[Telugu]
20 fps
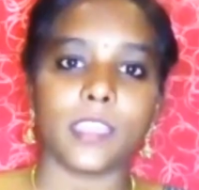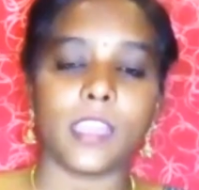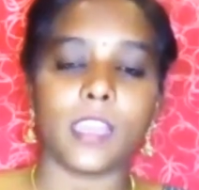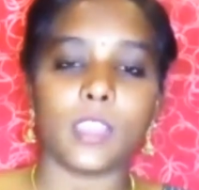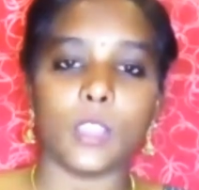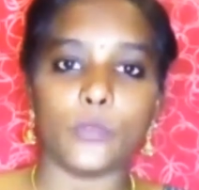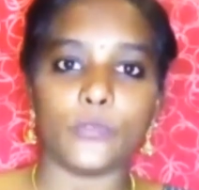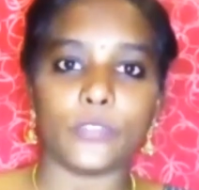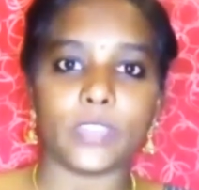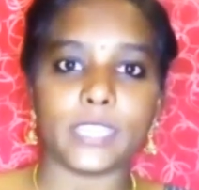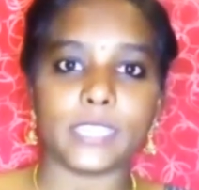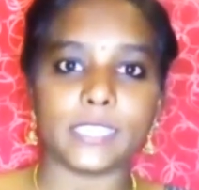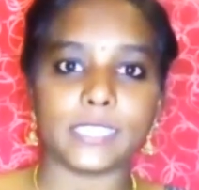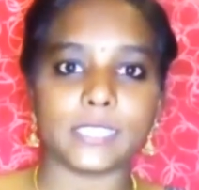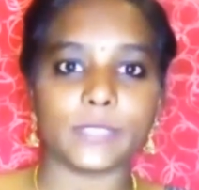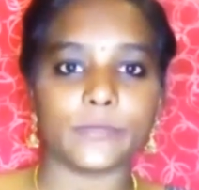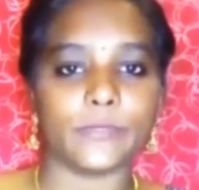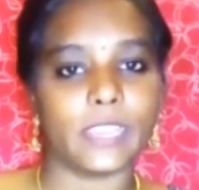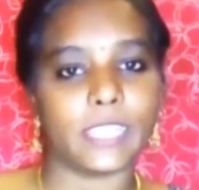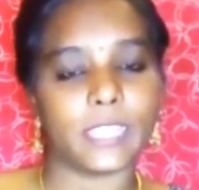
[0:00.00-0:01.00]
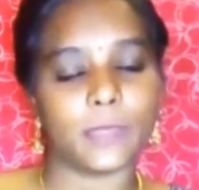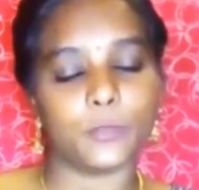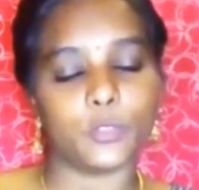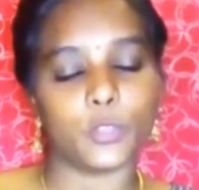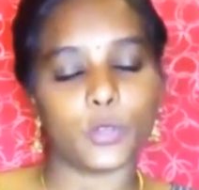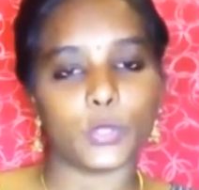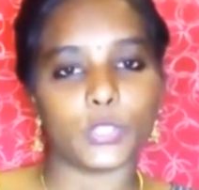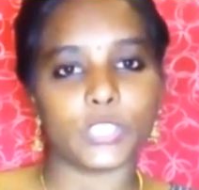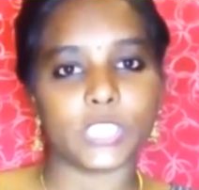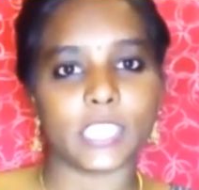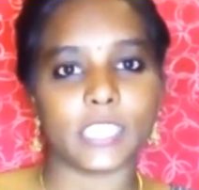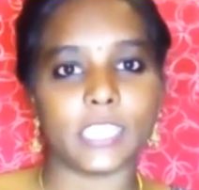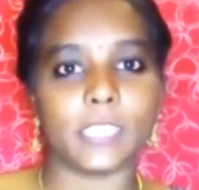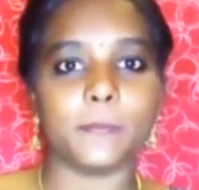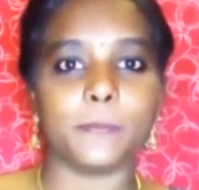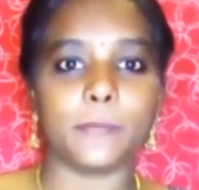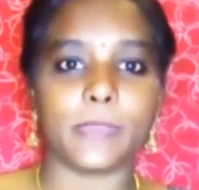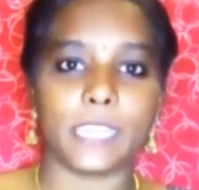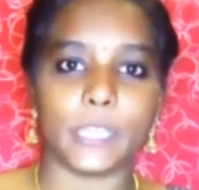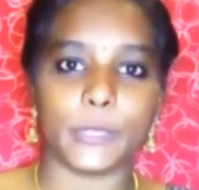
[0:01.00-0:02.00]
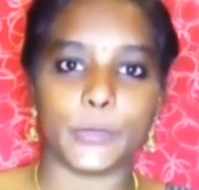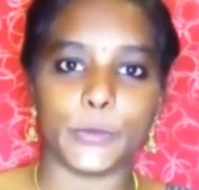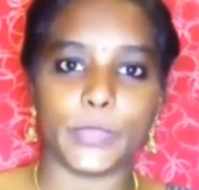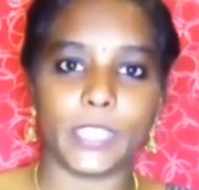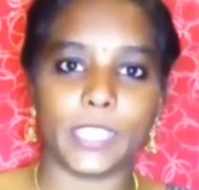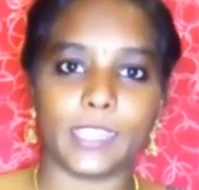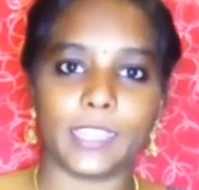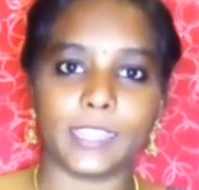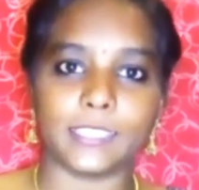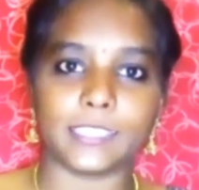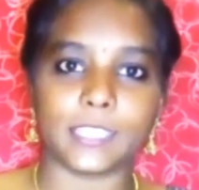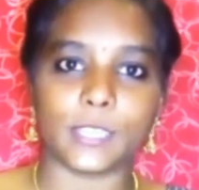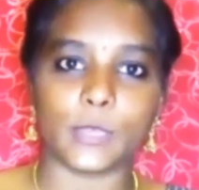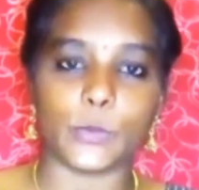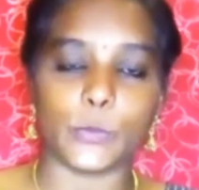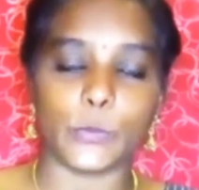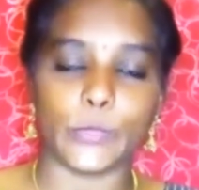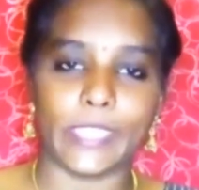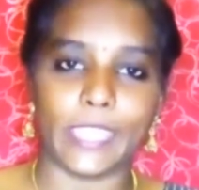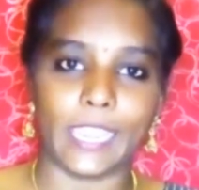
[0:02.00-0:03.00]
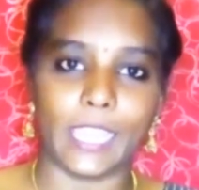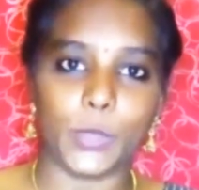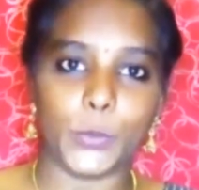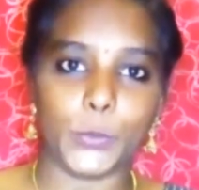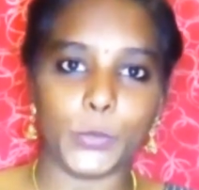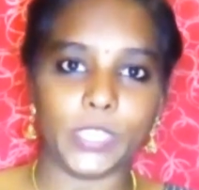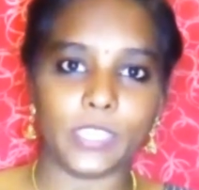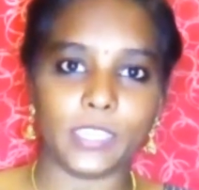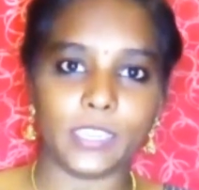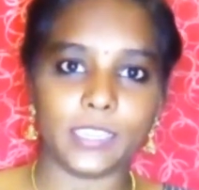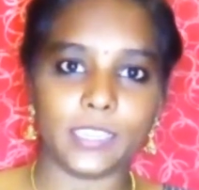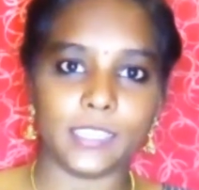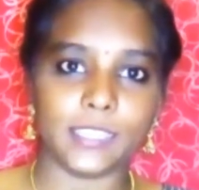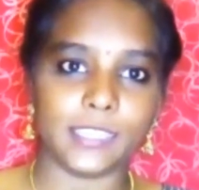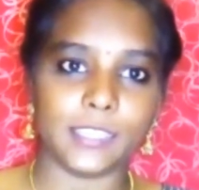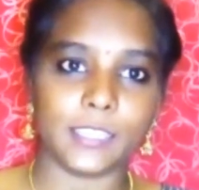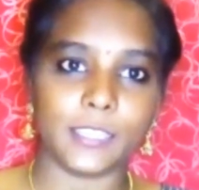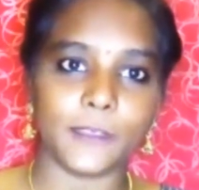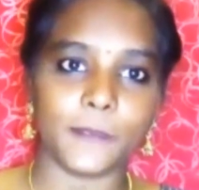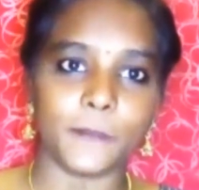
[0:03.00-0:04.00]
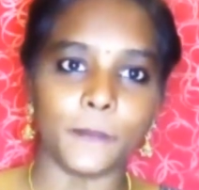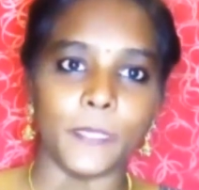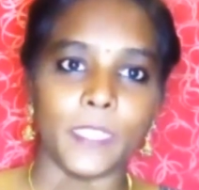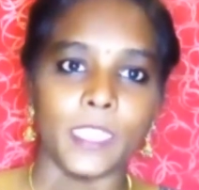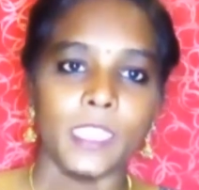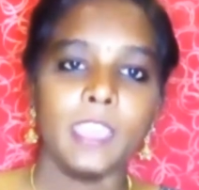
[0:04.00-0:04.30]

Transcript: హలో ఫ్రెండ్స్ వెల్కమ్ టు అవర్ ఛానల్ పల్లెటూరి అక్కా చెల్లెలు ఎలా ఉన్నారండి అందరూ